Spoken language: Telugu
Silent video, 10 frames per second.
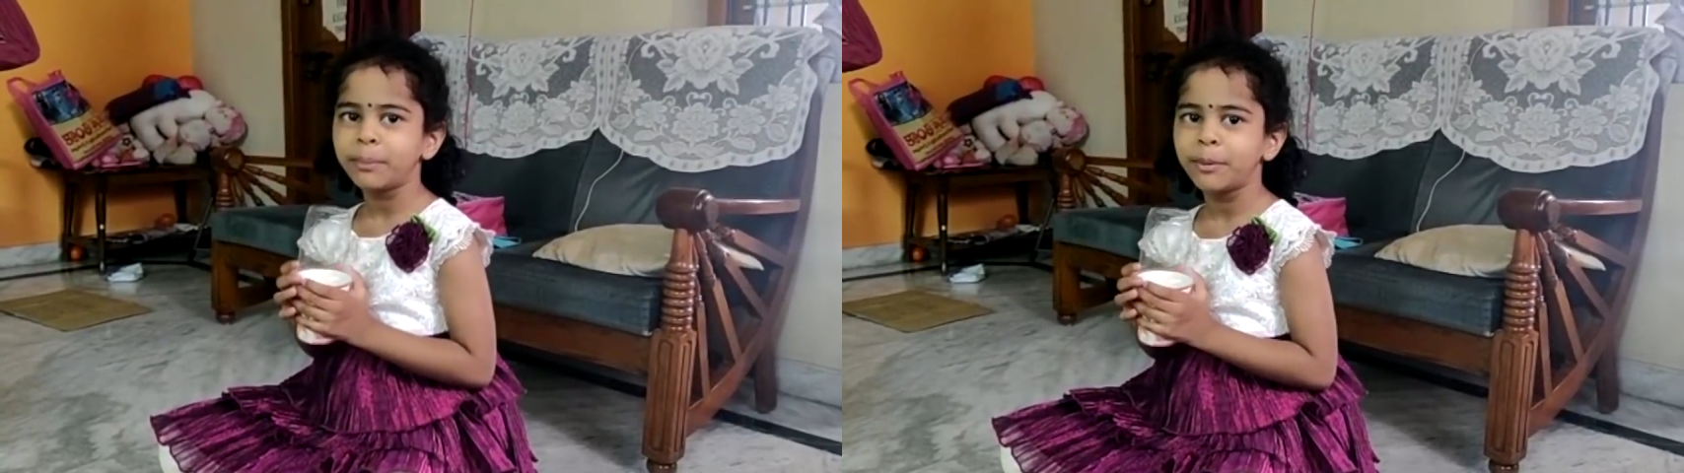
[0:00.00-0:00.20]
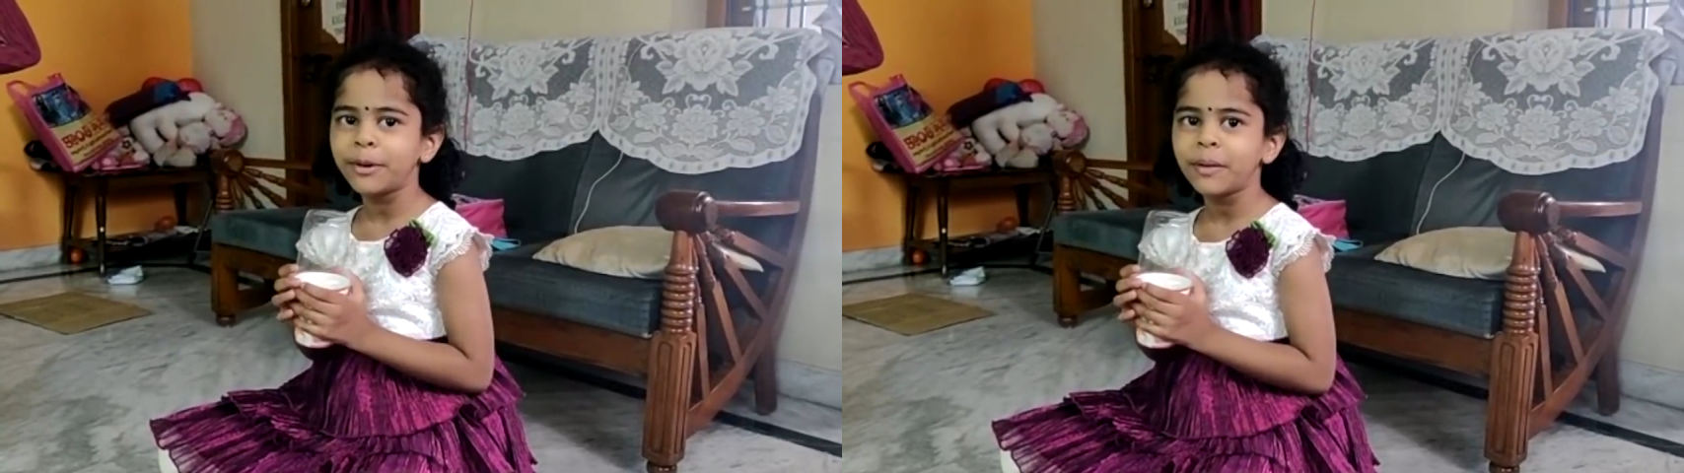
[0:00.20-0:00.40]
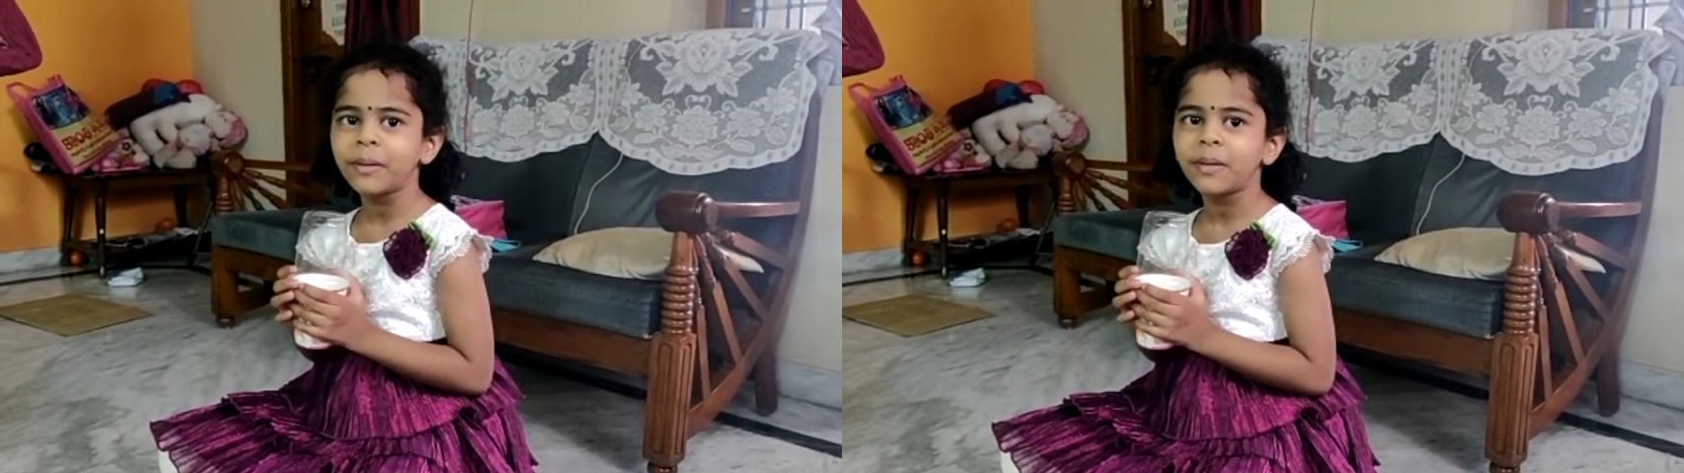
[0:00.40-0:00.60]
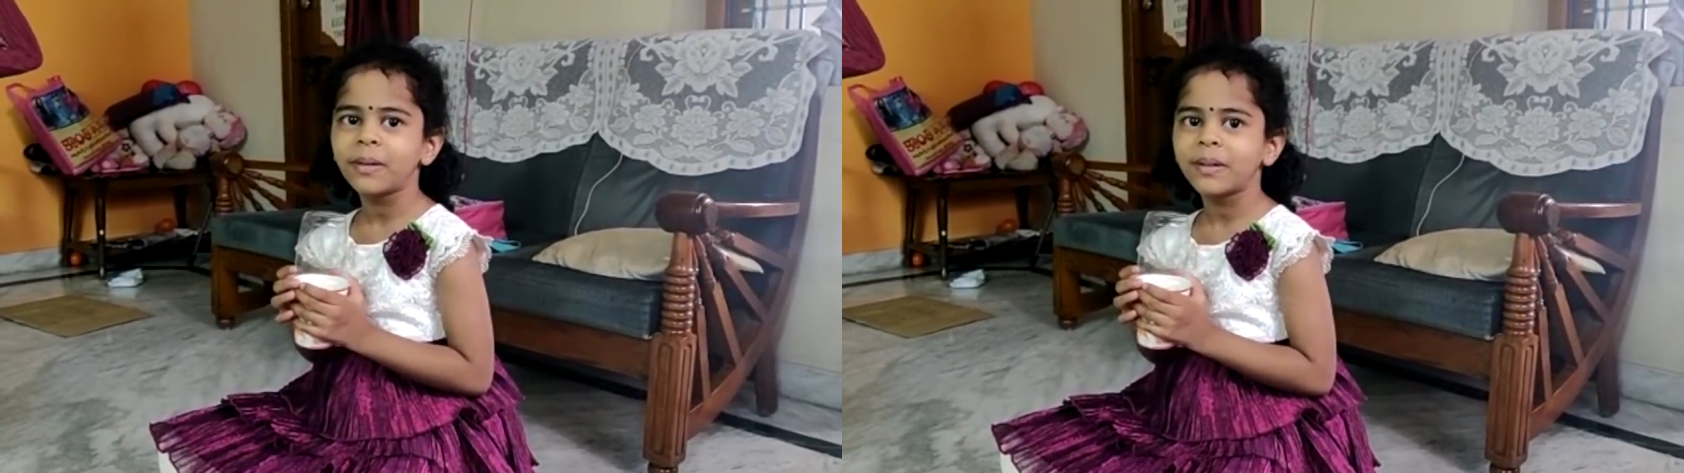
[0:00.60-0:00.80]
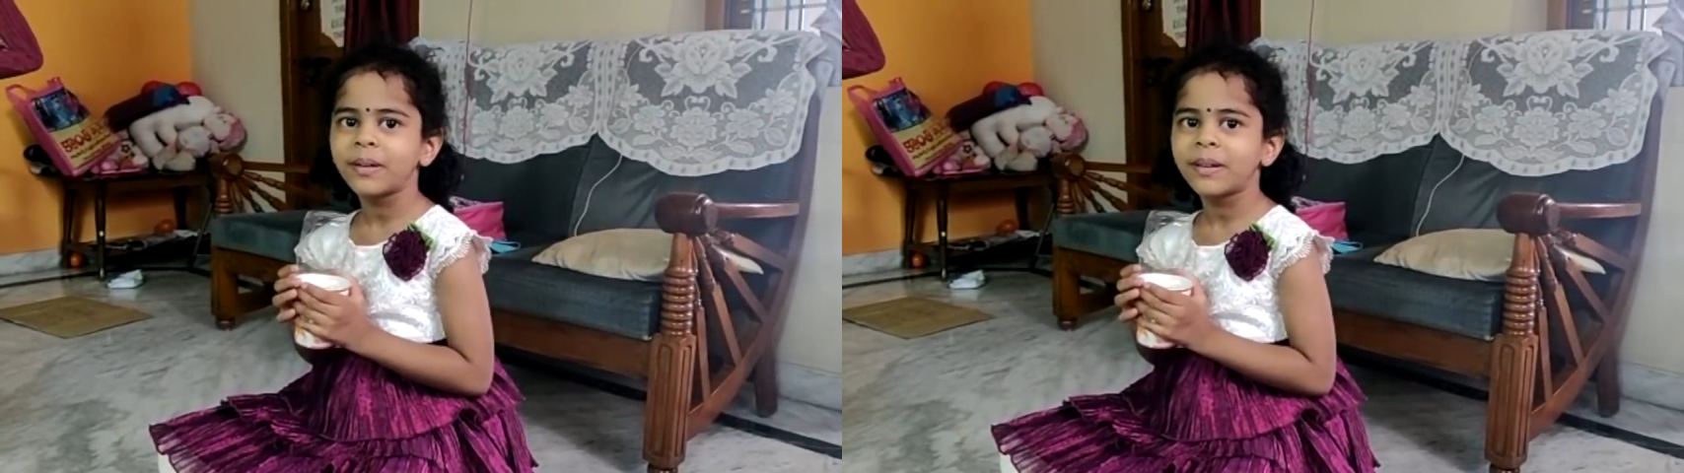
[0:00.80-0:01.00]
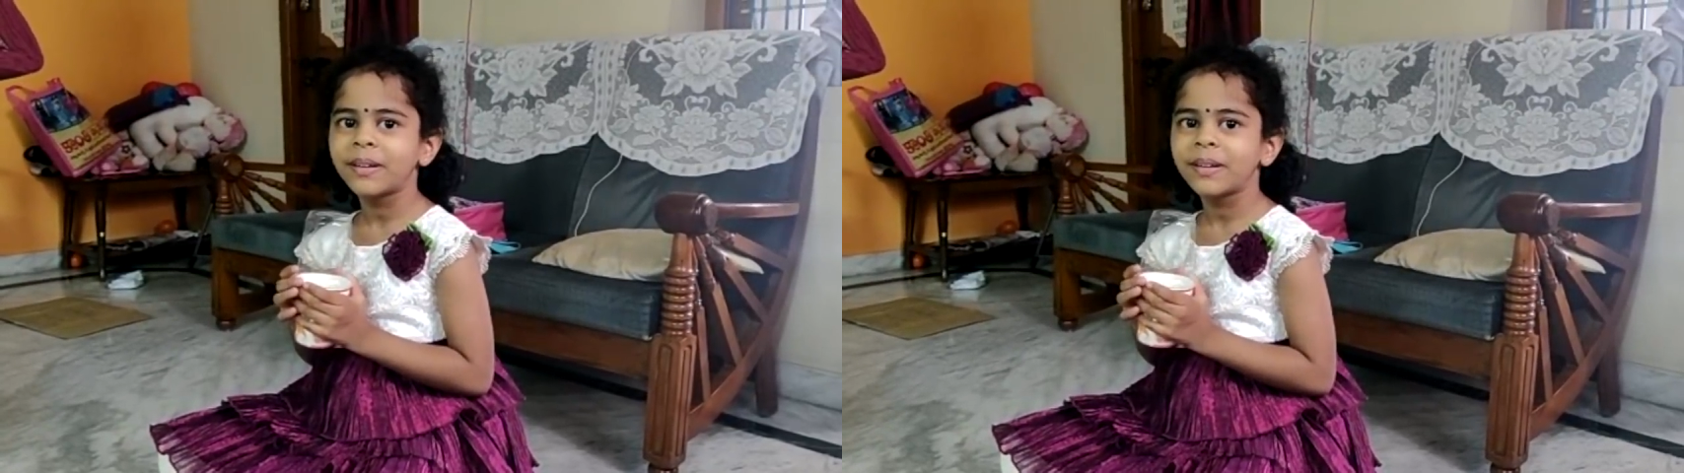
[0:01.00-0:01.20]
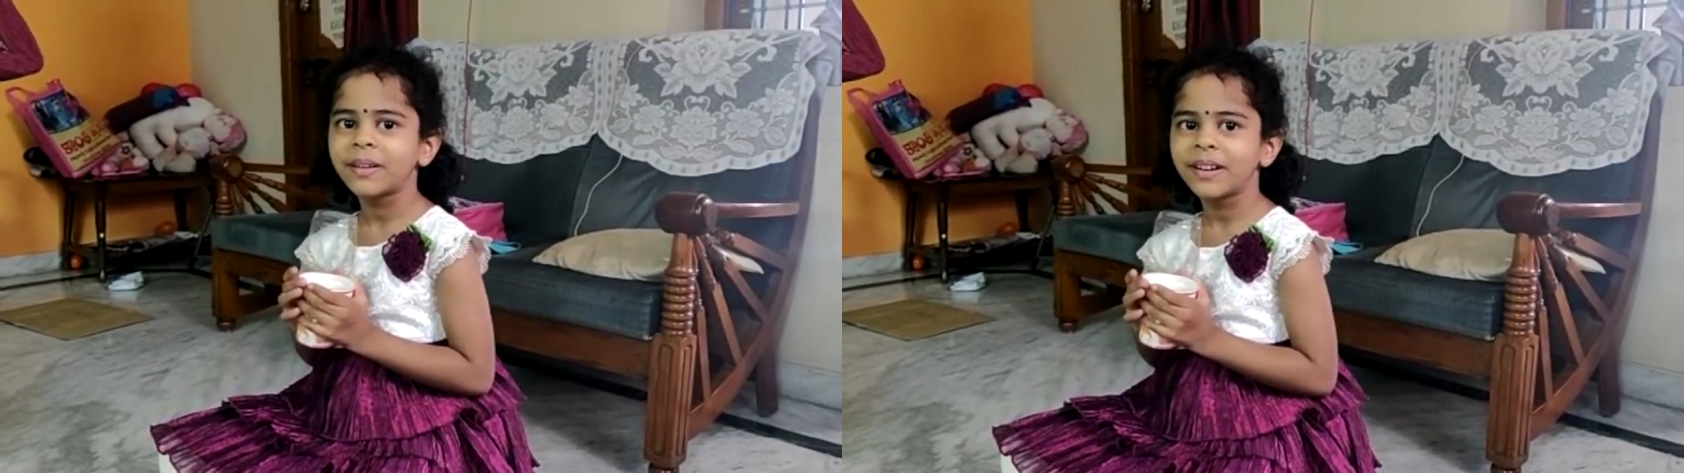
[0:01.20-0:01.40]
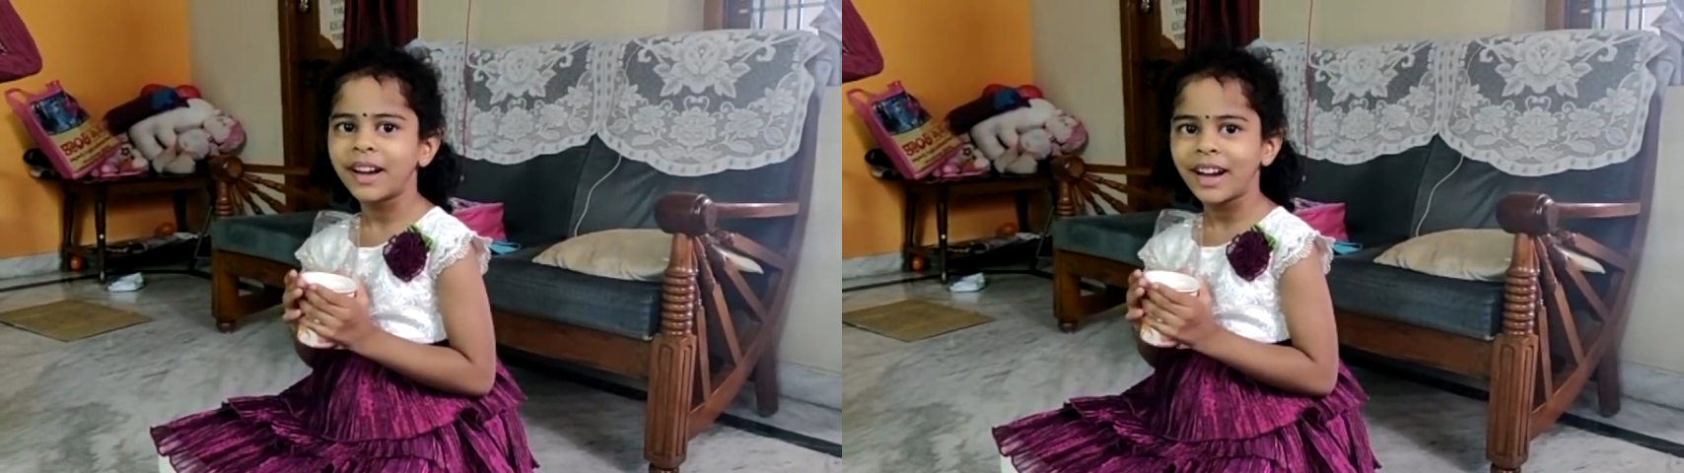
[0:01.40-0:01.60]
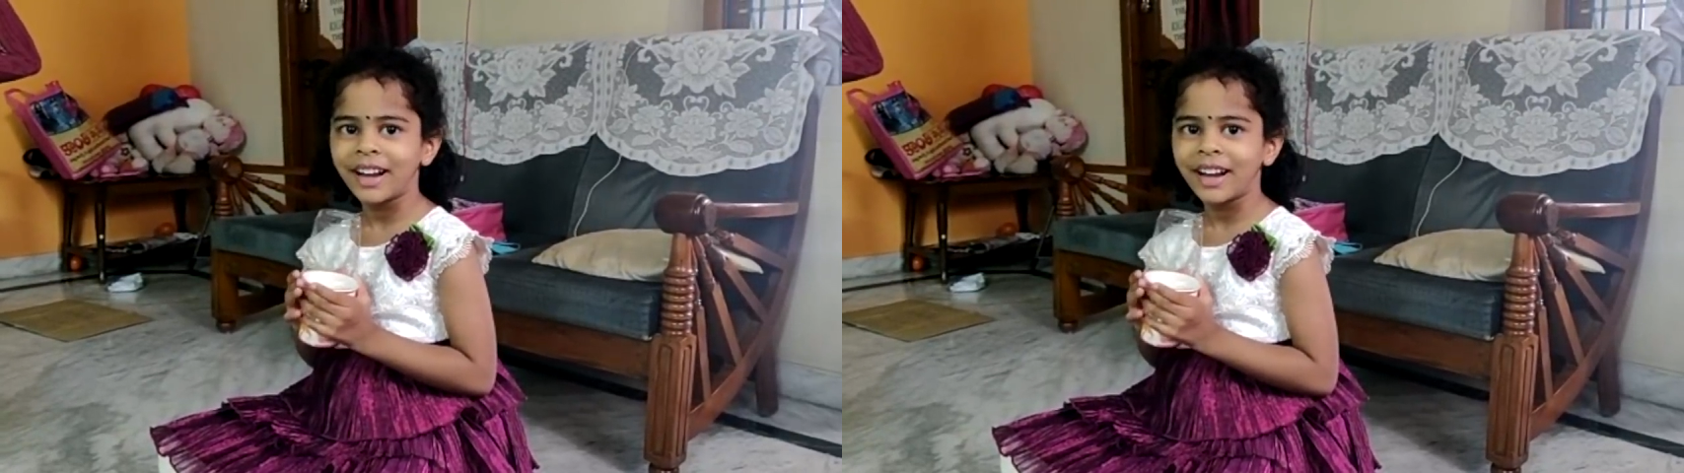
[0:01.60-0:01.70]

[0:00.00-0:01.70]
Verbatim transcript: మీరు కంపేర్ చేసుకొని వాళ్ళ దగ్గర